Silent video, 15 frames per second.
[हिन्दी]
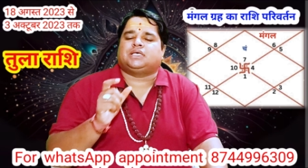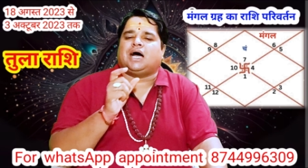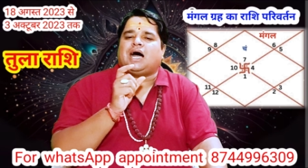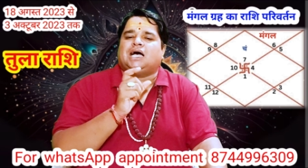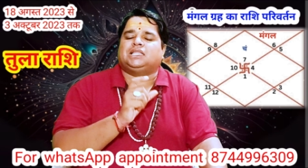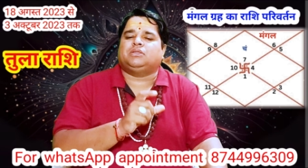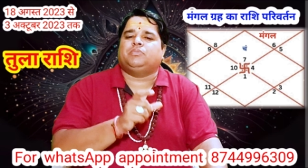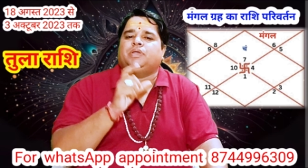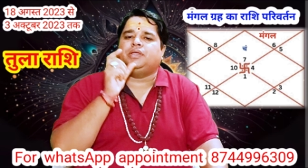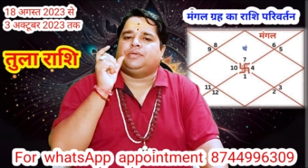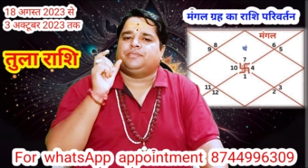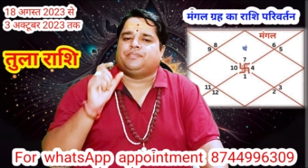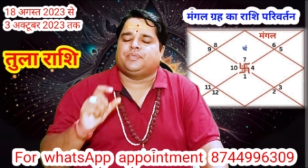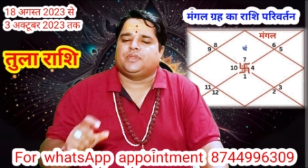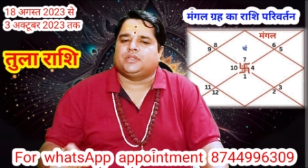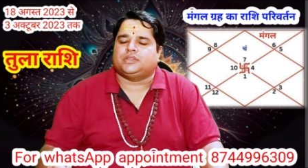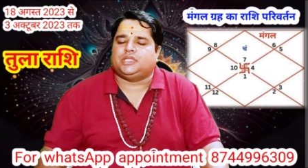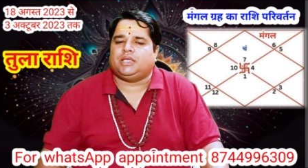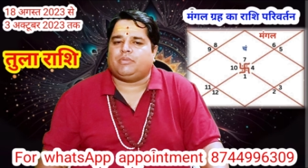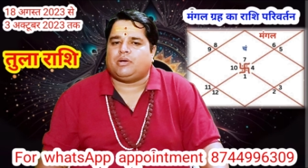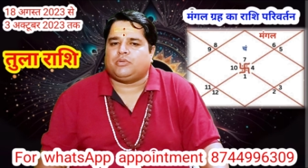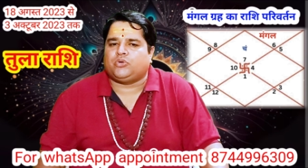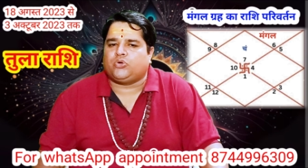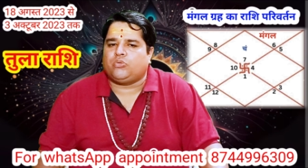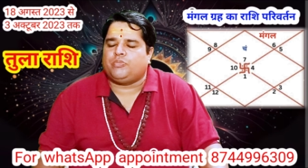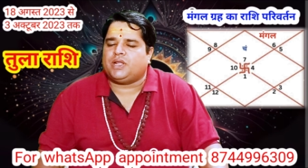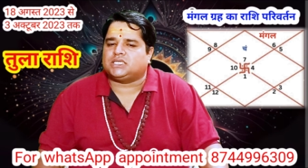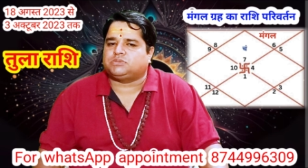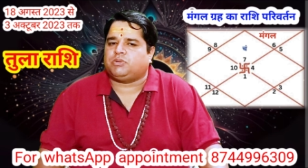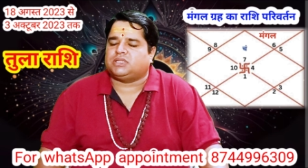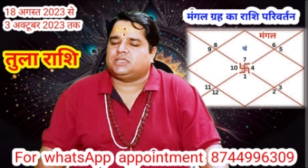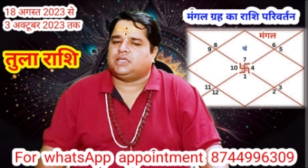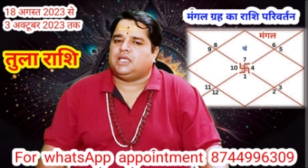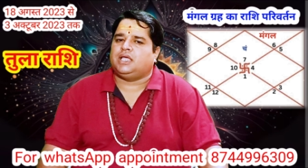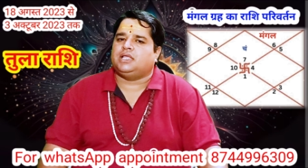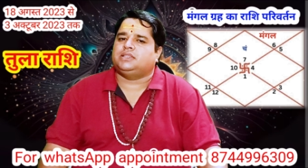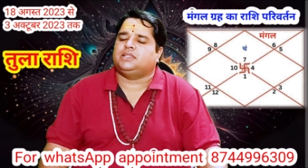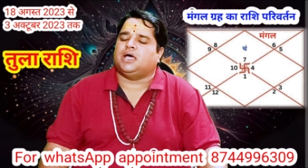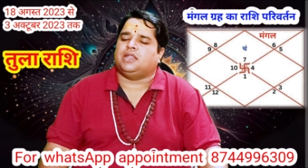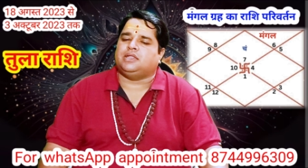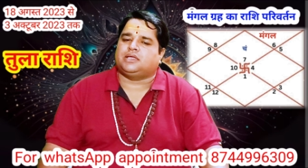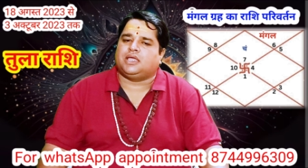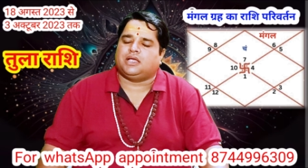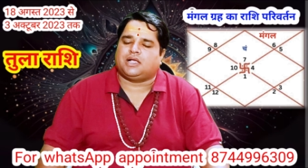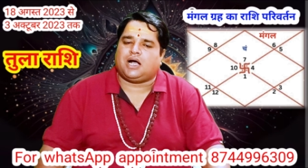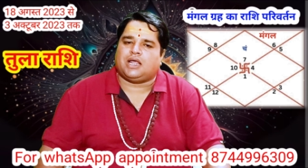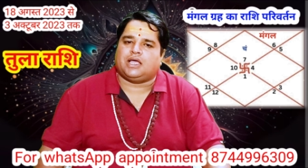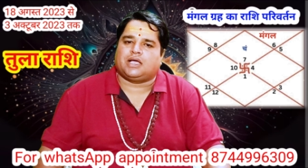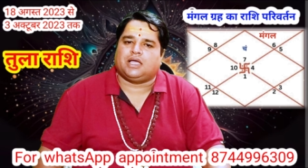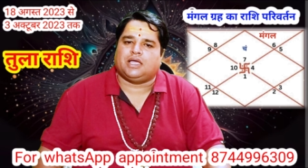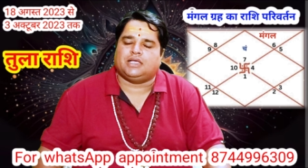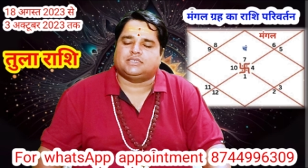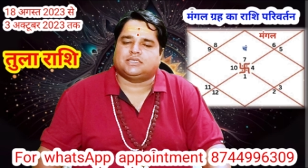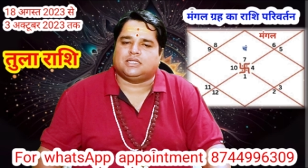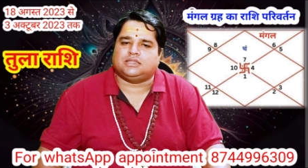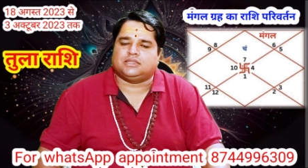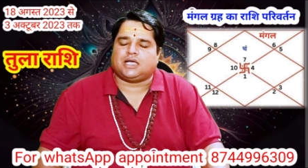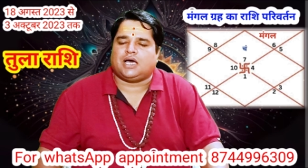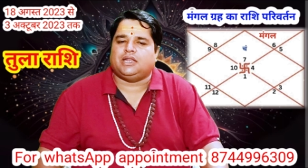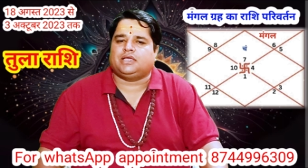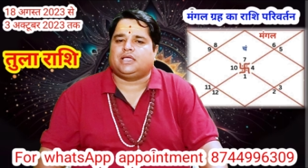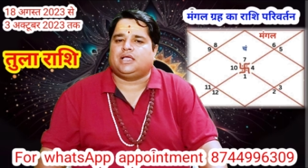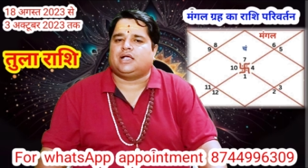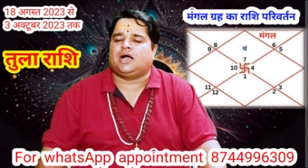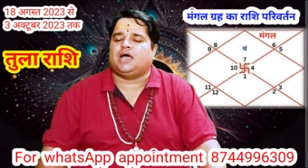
साथ में देव गुरु बृहस्पति हैं धन के कारक हैं संतान के